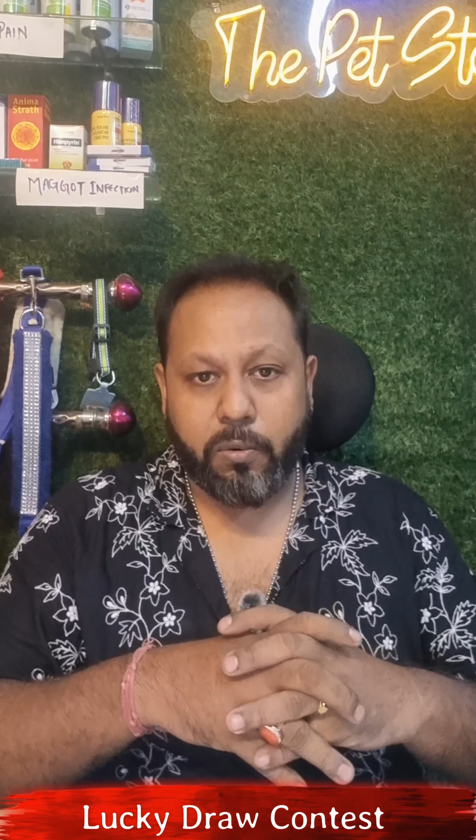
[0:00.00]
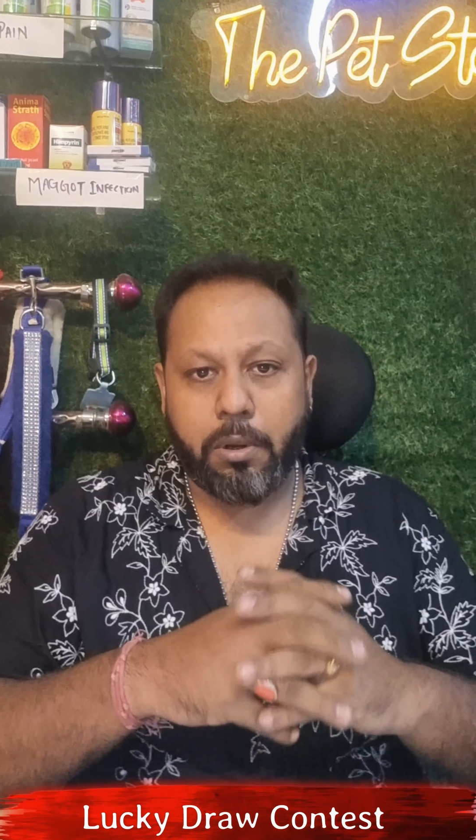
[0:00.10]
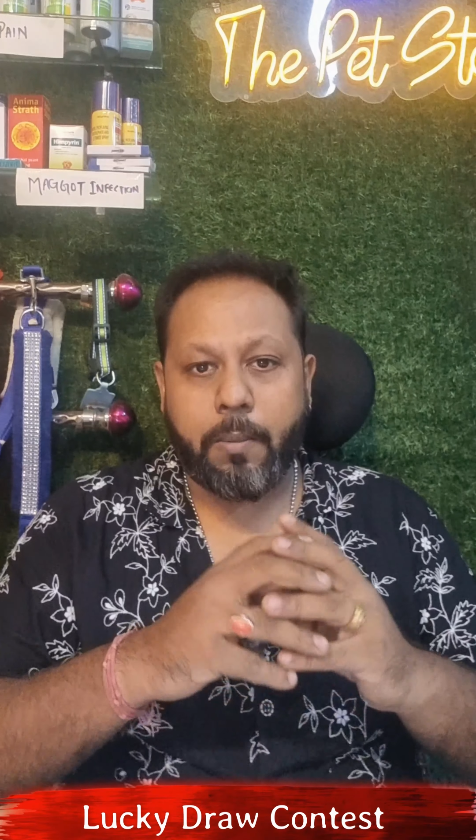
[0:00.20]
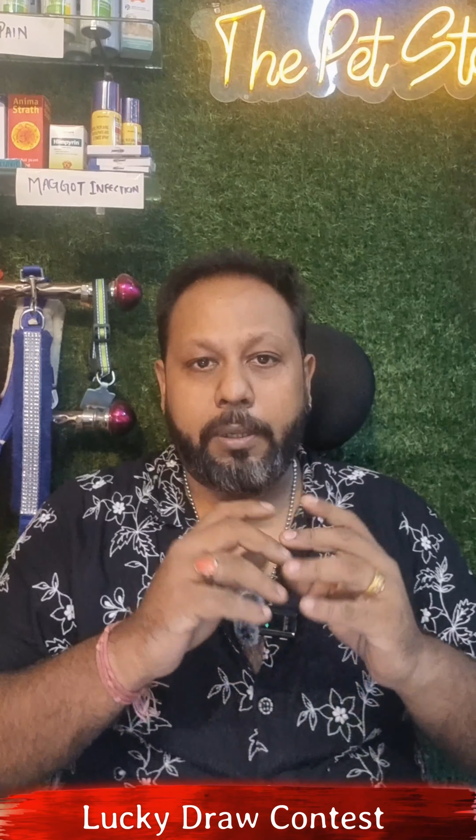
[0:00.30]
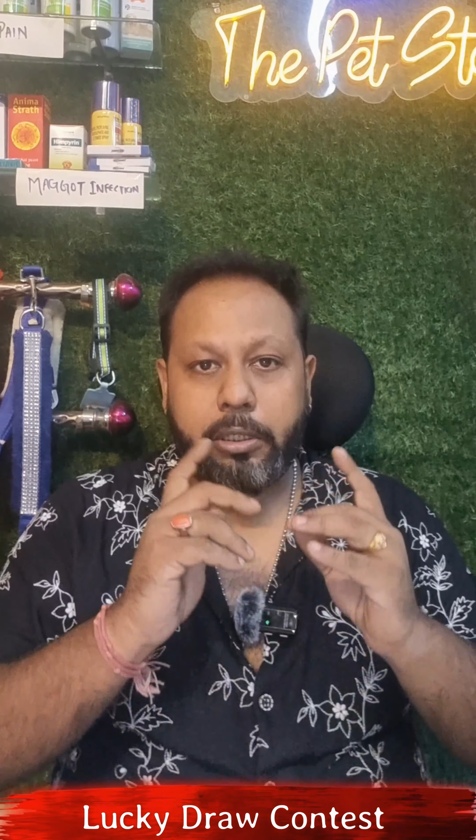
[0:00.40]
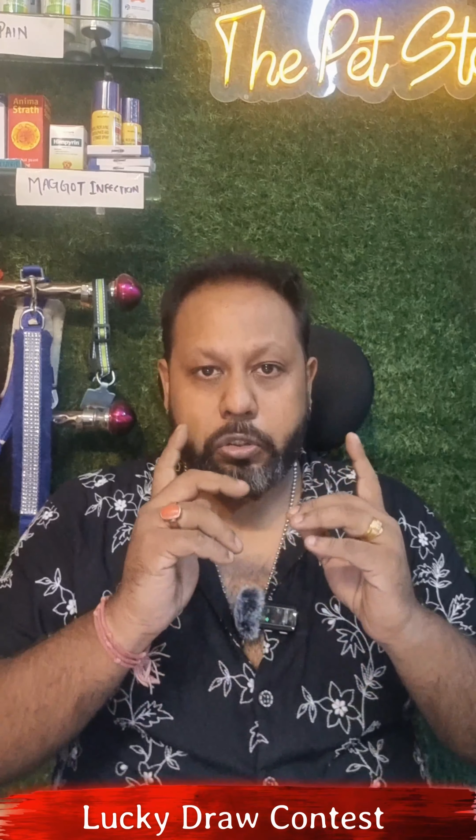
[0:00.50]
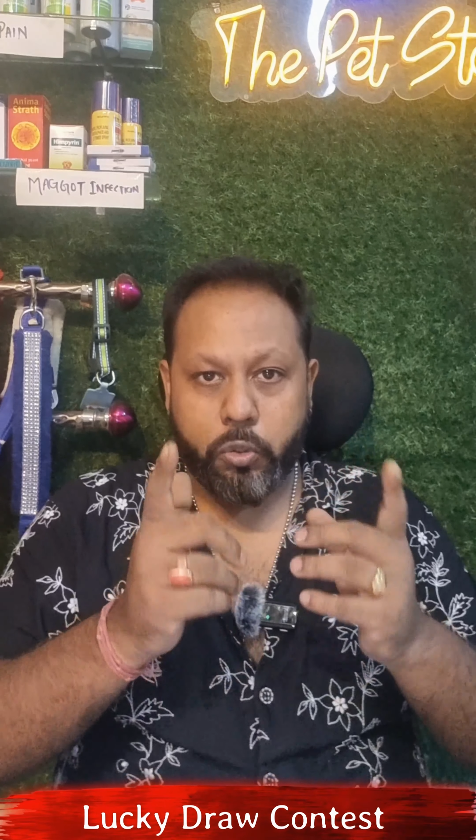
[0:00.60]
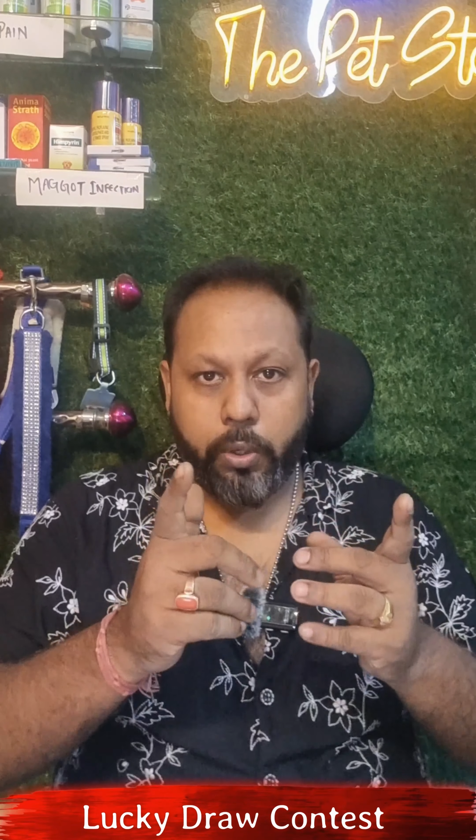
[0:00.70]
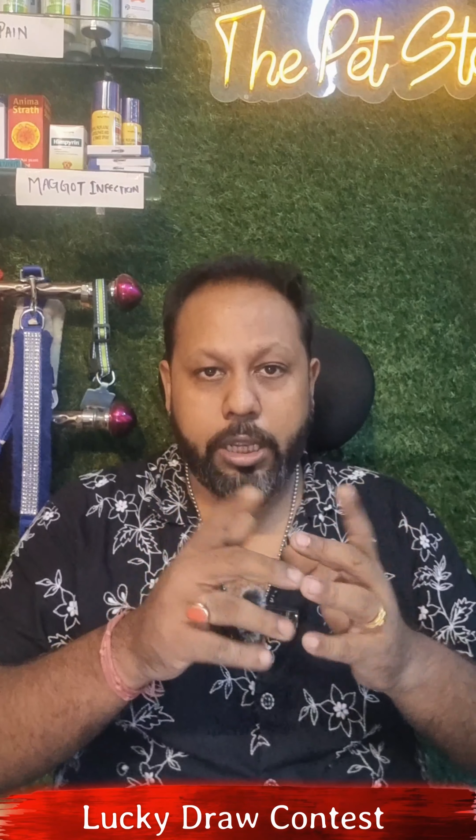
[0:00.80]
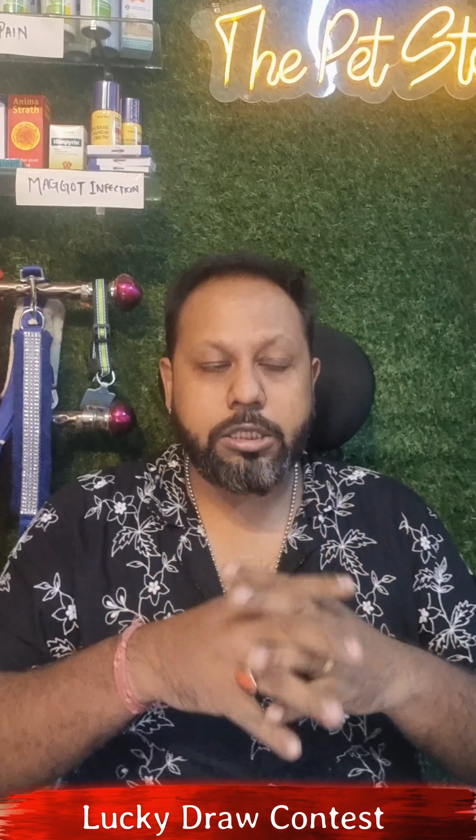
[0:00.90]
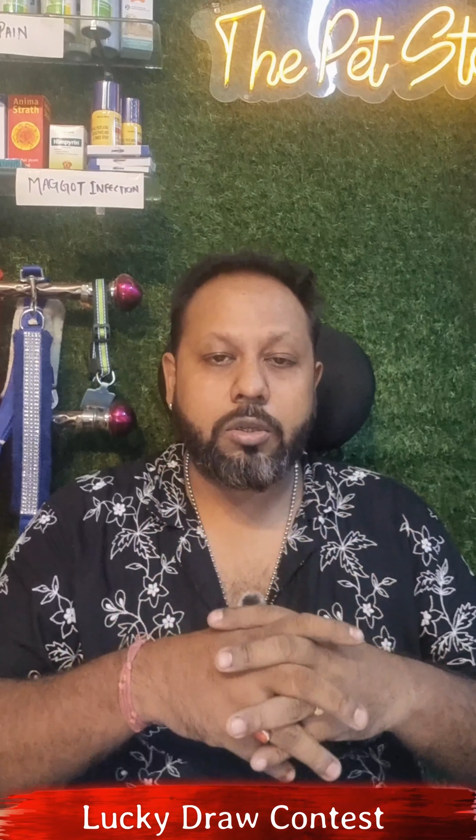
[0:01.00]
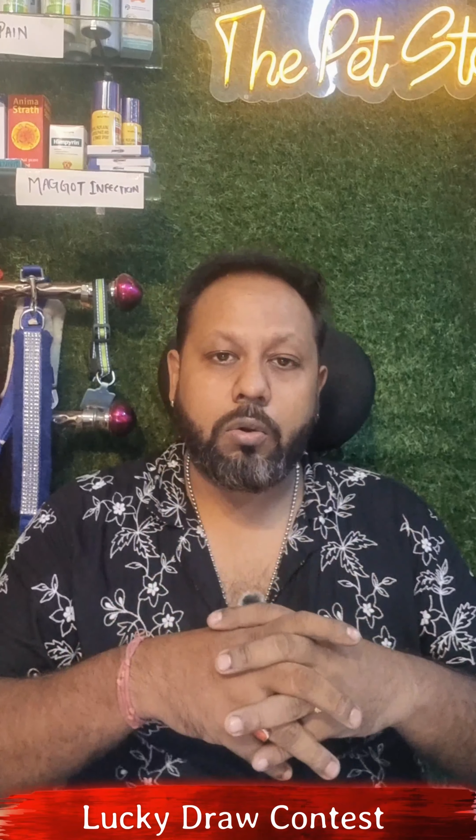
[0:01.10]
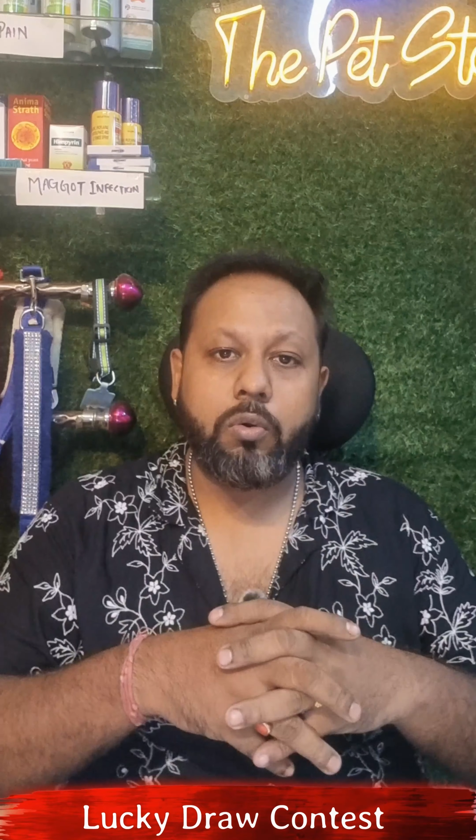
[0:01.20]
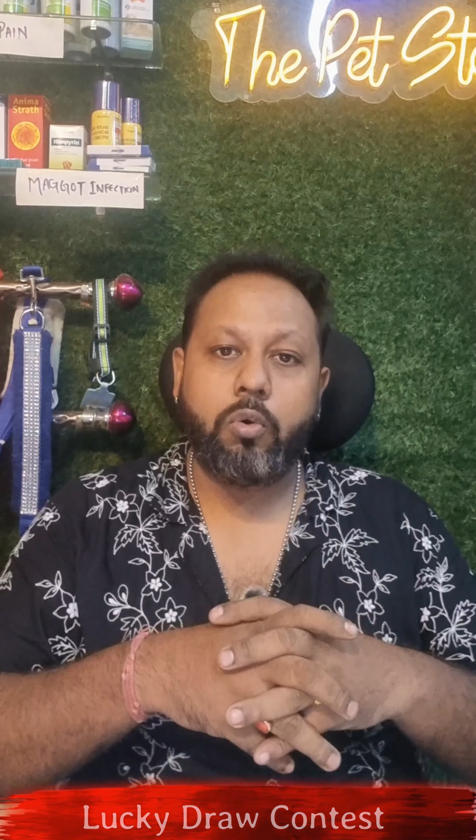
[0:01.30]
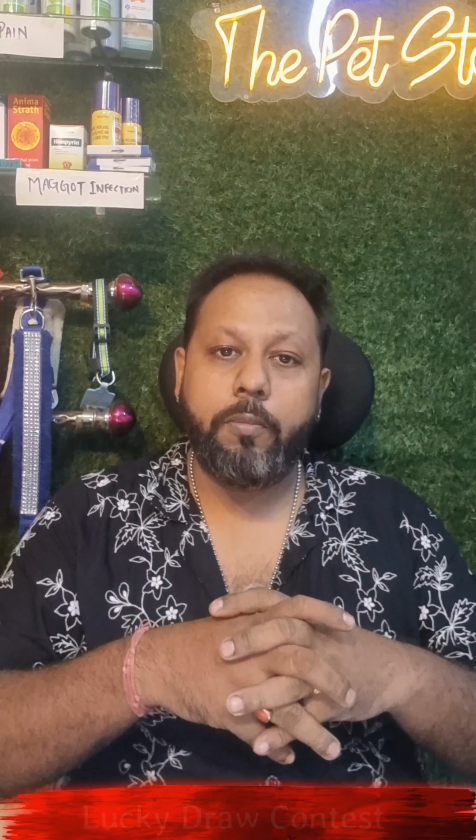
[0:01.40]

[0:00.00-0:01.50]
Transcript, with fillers: করেন আমাদের স্টোরে এসে যখন